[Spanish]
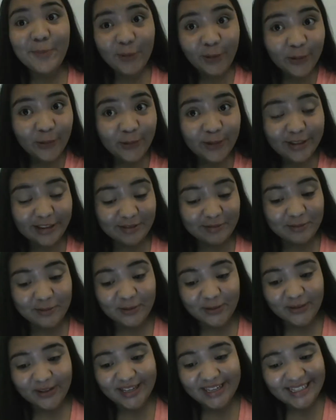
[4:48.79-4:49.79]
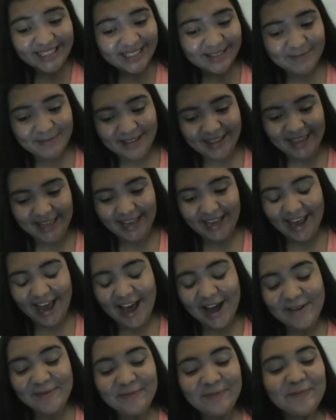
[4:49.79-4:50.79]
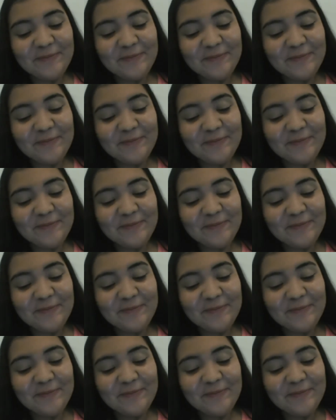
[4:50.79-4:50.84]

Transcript: Por último, Cristi Padilla